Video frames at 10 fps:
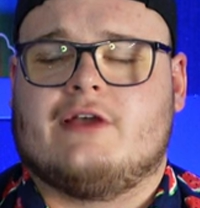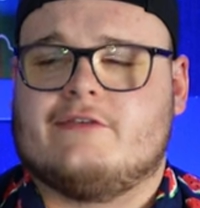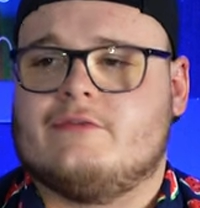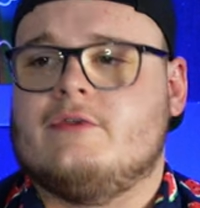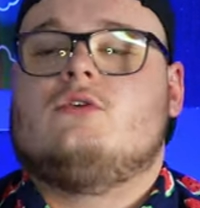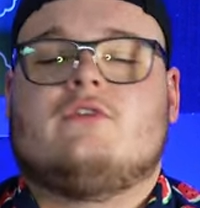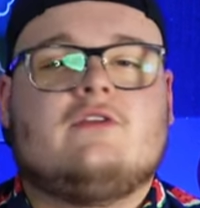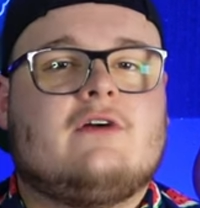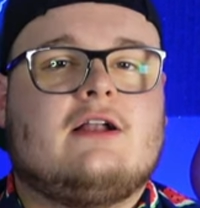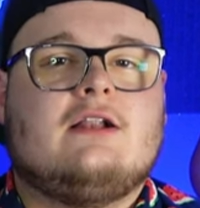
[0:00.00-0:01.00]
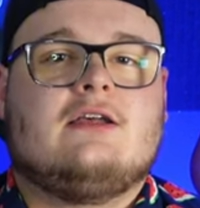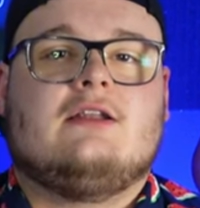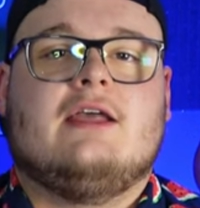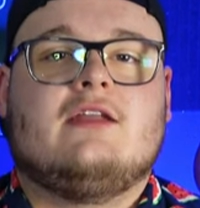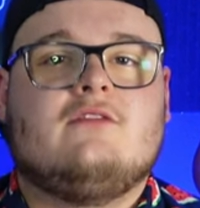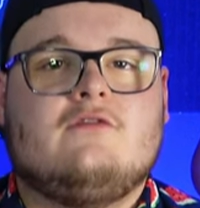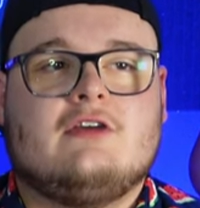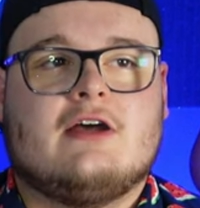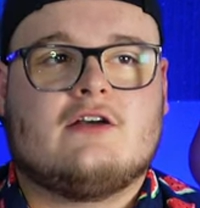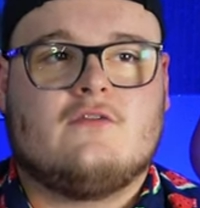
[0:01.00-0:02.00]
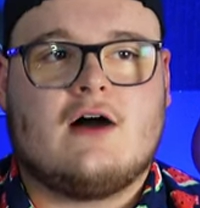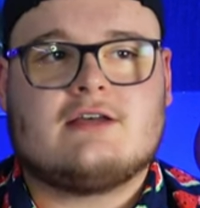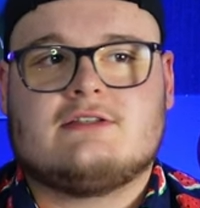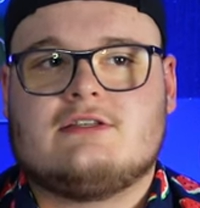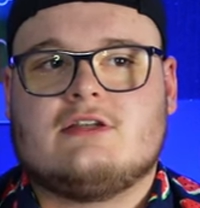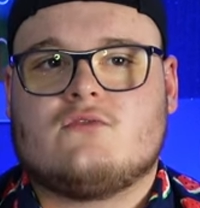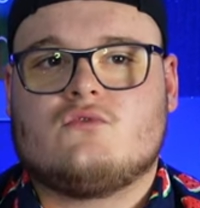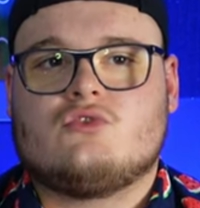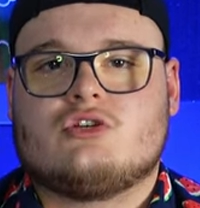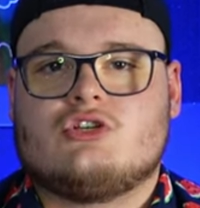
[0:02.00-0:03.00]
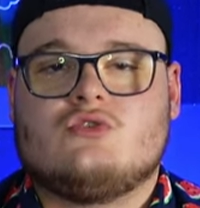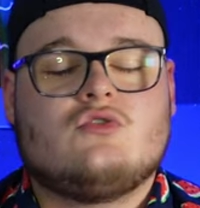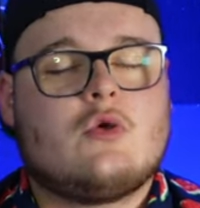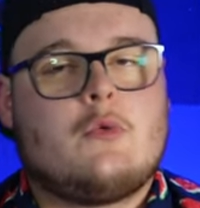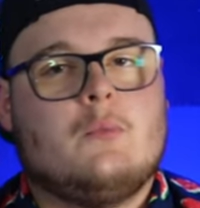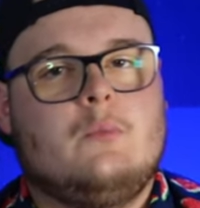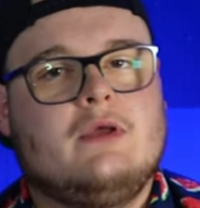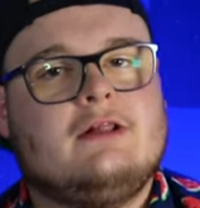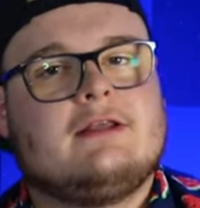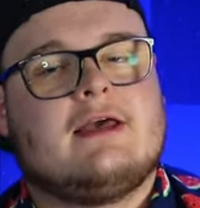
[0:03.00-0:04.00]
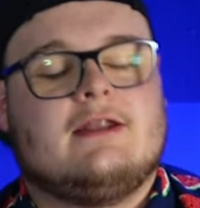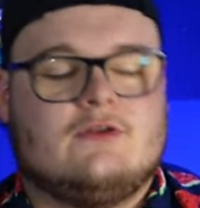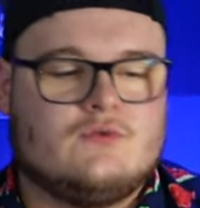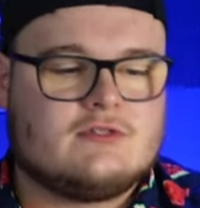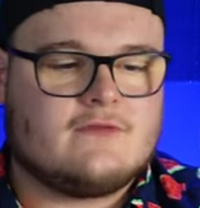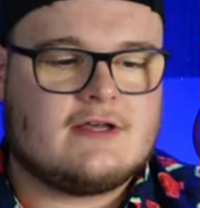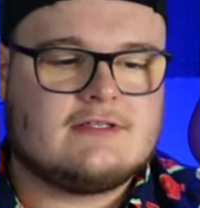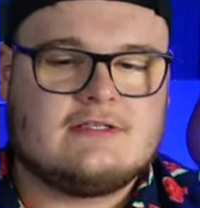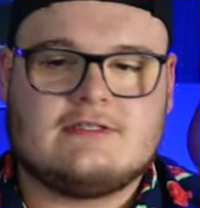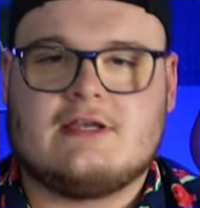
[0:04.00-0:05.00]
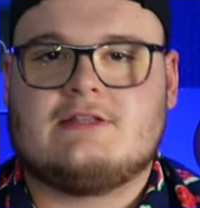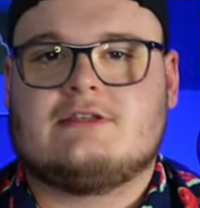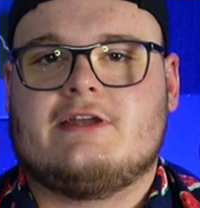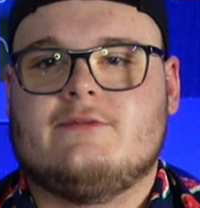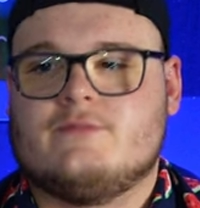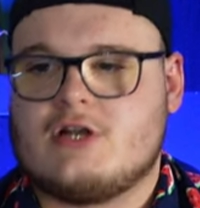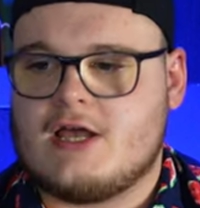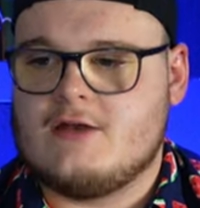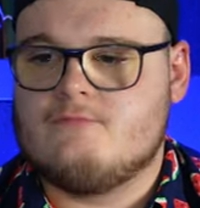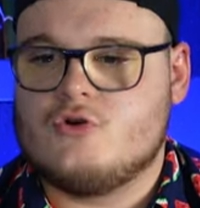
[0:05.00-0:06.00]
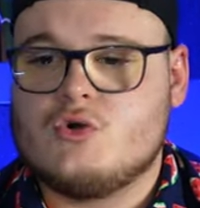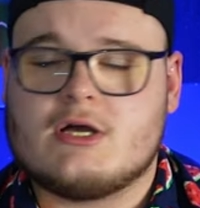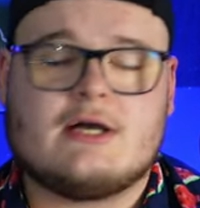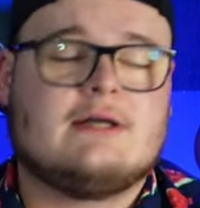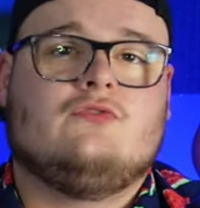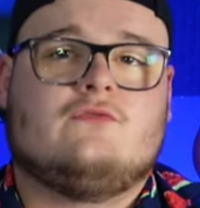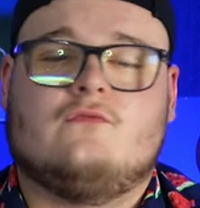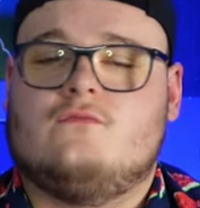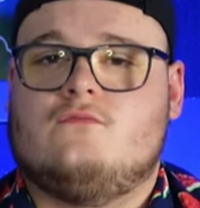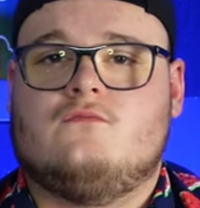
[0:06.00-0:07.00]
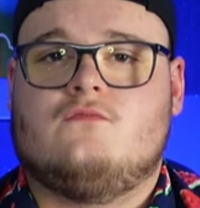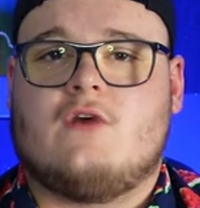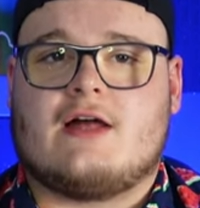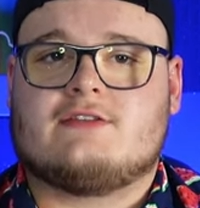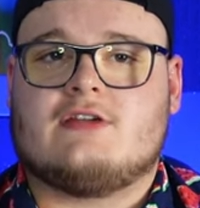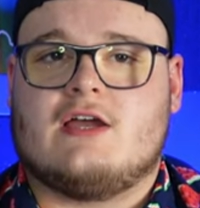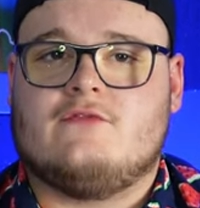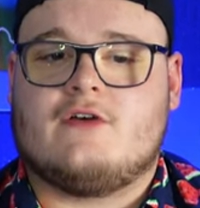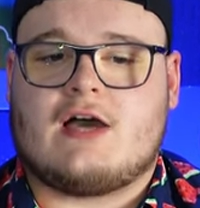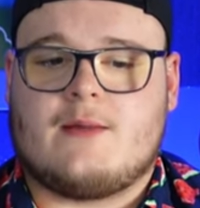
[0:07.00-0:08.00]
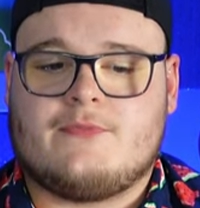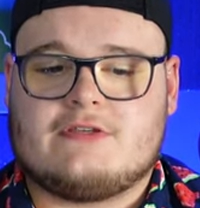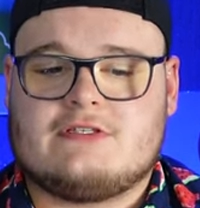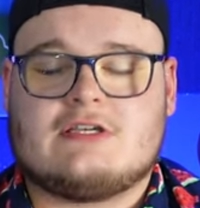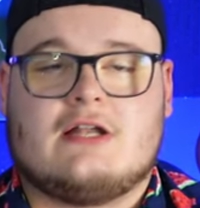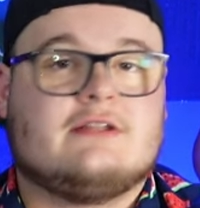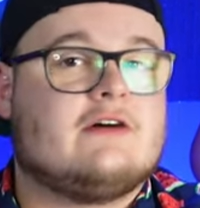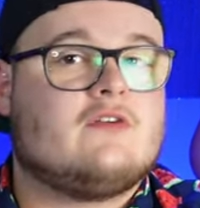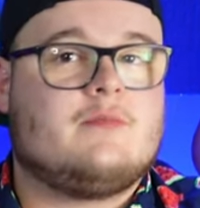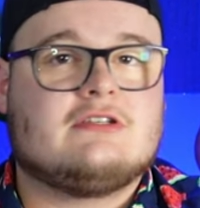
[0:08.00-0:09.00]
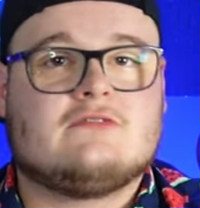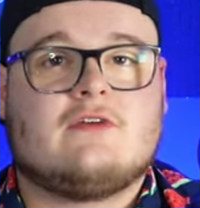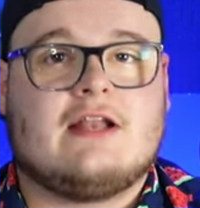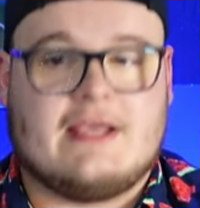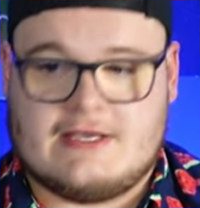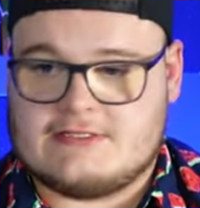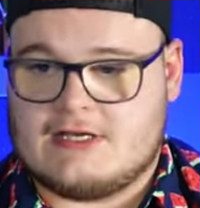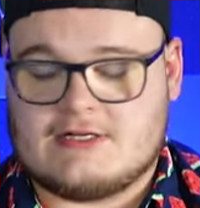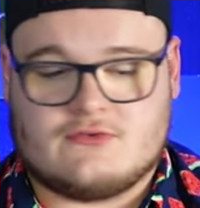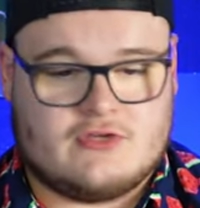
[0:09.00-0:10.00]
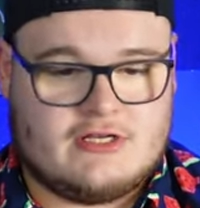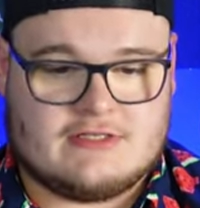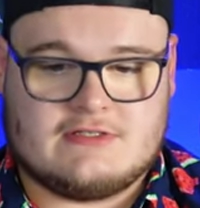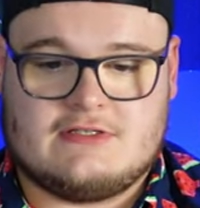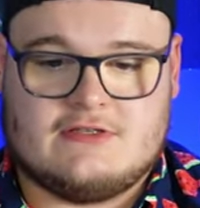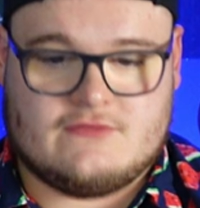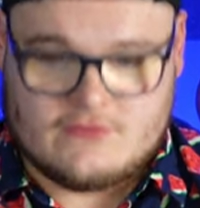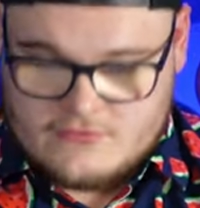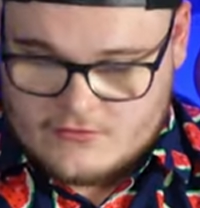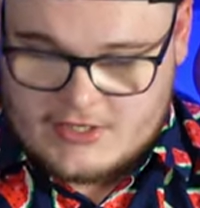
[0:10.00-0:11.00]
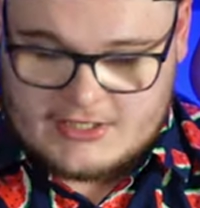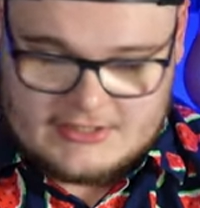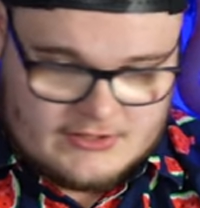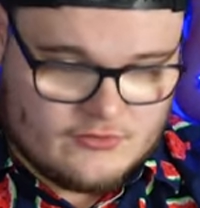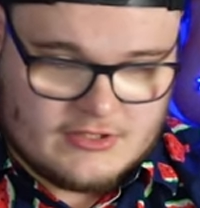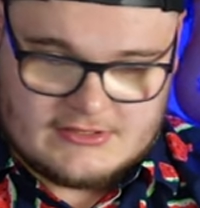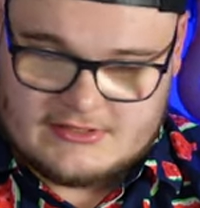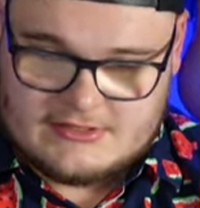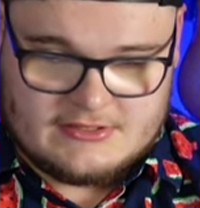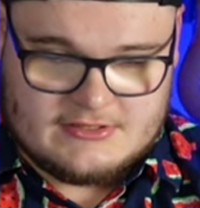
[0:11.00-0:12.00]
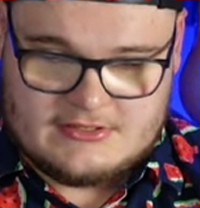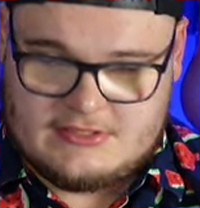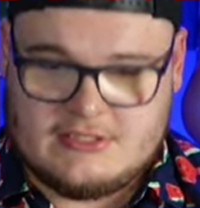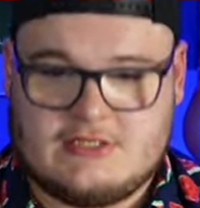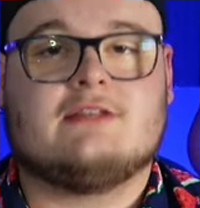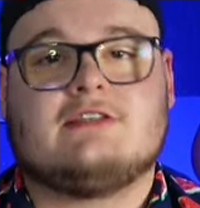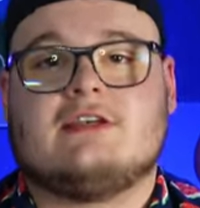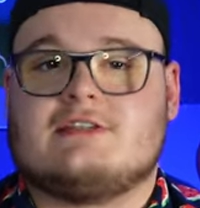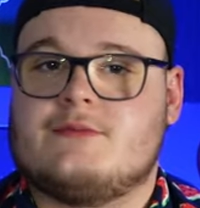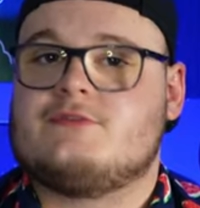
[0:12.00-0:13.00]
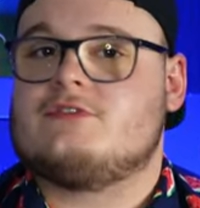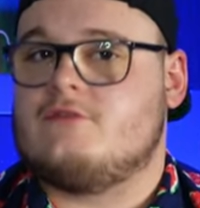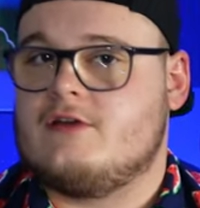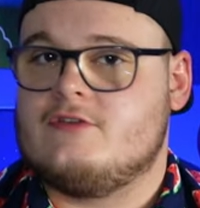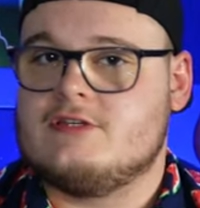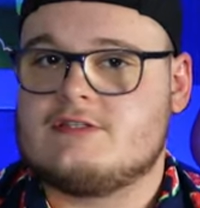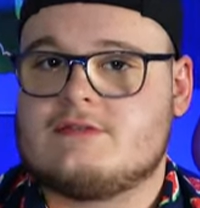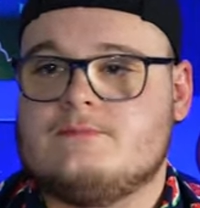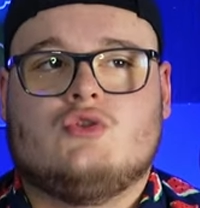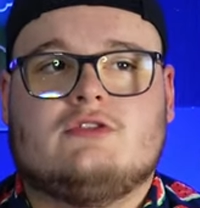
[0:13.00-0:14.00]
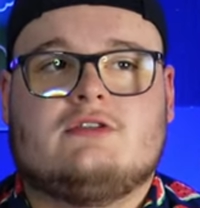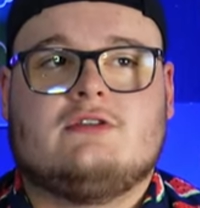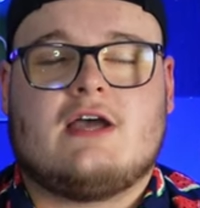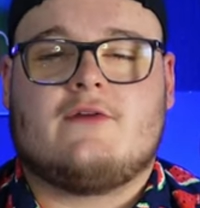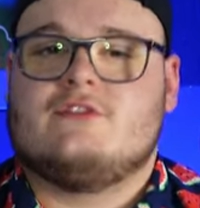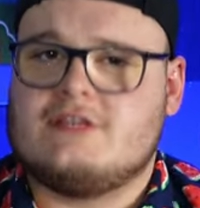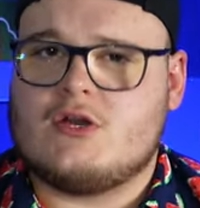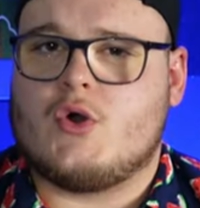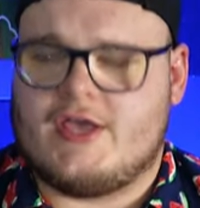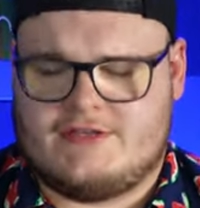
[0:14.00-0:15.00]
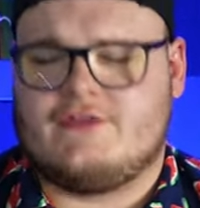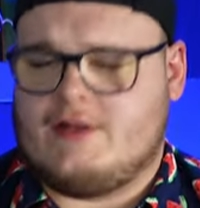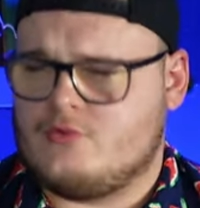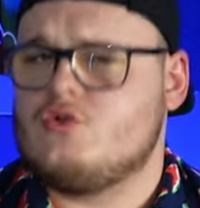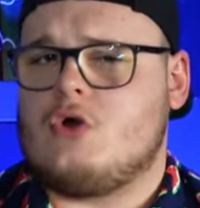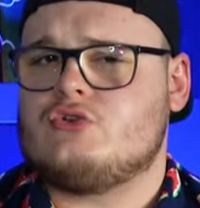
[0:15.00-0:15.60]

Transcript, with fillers: vergessen. Und auf jeden Fall lernen wir dann quasi, in Anführungsstrichen, Bill kennen. Und zwar sitzt er in seinem kleinen Bunker und wartet einfach ab, dass sich alle da verpissen, weil er sagt, okay, das ist hier ne, von der Regierung, das ist inszeniert. Nennt sich ja selbst Survivalist. Und ja, wir sehen auch, er ist verdammt gut